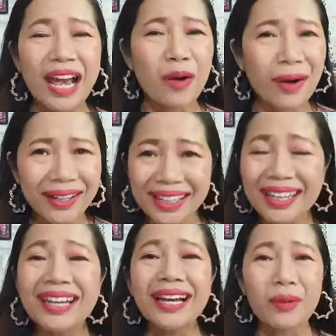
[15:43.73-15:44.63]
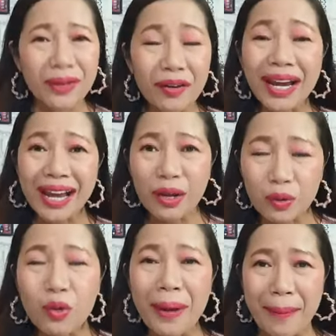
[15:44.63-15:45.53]
วันนี้เราก็แค่รู้
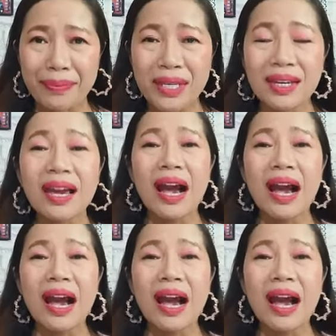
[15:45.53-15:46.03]
แบบนี้